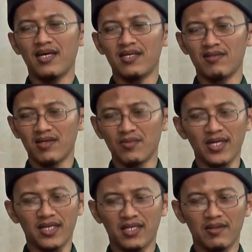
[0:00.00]
nah itu yang
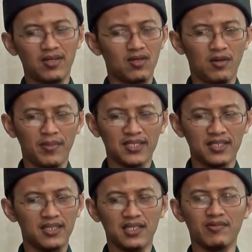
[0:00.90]
boleh. Tapi Rahman
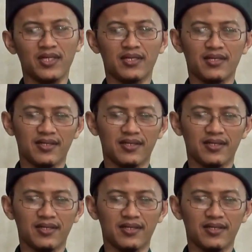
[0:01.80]
saja nggak boleh.